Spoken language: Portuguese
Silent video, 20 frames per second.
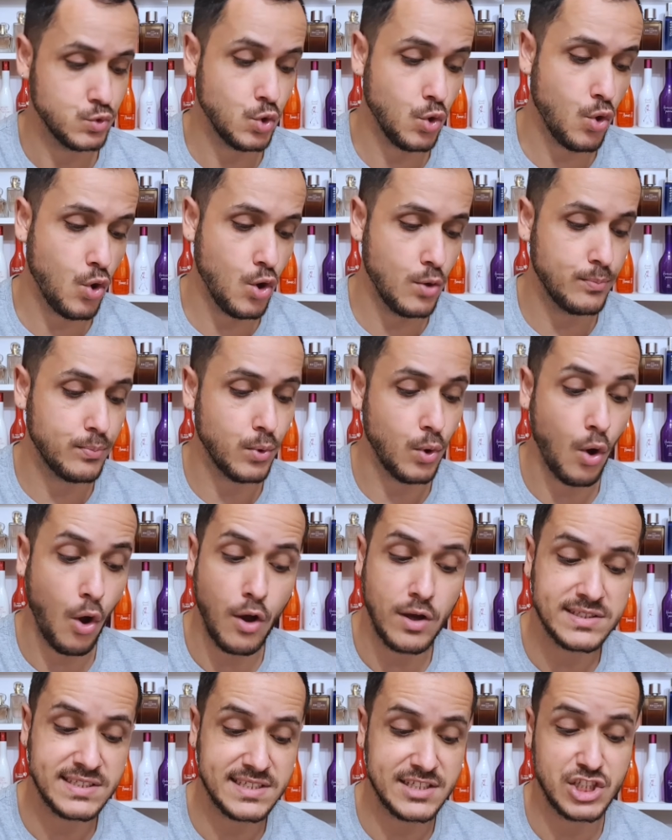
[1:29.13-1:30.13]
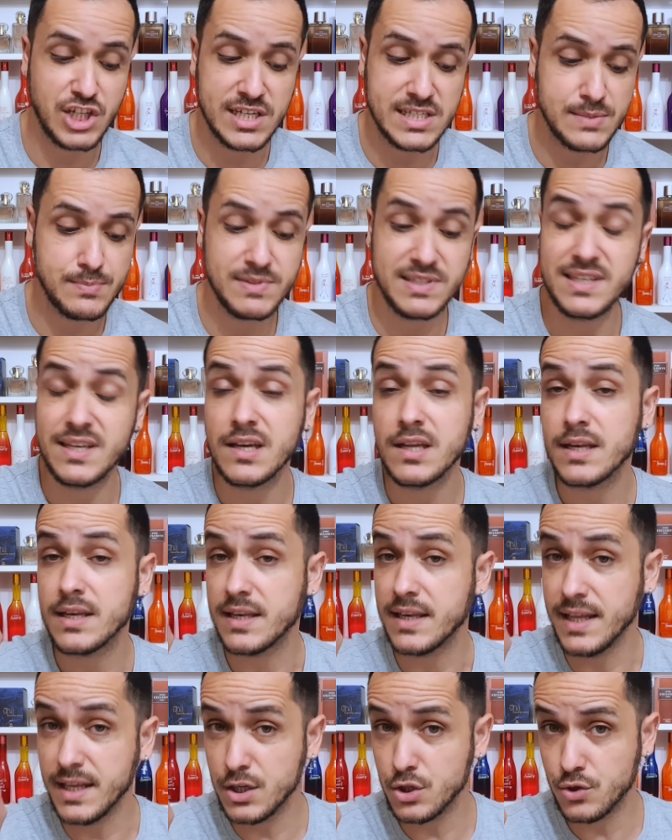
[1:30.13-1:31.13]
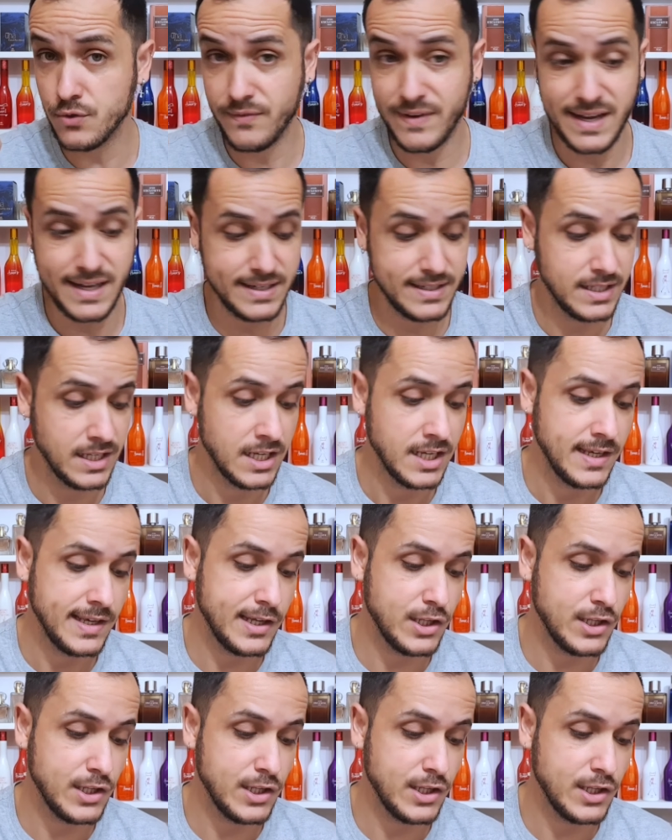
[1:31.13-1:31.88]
No corpo, rosa, jasmim, lírio do vale.